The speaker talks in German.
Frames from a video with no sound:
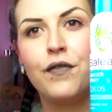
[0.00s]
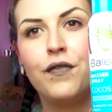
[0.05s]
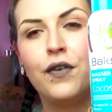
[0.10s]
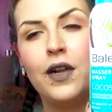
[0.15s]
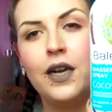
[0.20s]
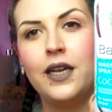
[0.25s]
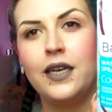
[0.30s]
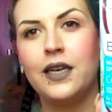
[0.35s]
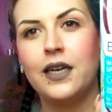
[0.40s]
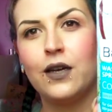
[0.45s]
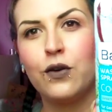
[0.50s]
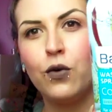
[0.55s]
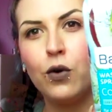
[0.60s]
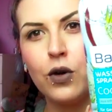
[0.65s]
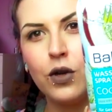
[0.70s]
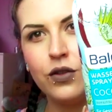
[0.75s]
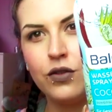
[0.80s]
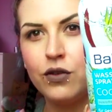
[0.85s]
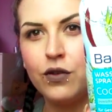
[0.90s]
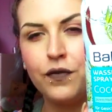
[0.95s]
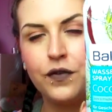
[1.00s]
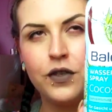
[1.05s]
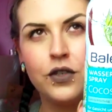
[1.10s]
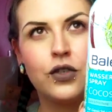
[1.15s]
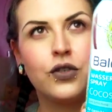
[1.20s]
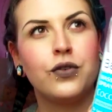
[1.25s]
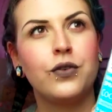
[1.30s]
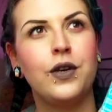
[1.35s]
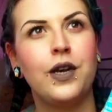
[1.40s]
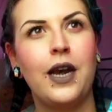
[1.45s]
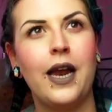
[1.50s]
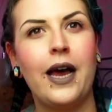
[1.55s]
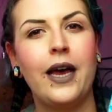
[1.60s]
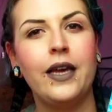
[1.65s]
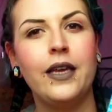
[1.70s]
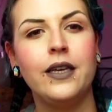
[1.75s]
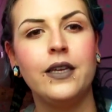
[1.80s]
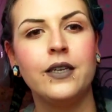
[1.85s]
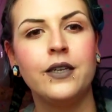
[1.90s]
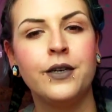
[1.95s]
Vor allen Dingen der Kokosduft ist schön
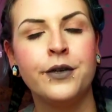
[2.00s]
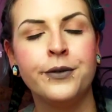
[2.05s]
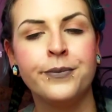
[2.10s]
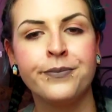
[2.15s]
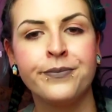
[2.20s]
leicht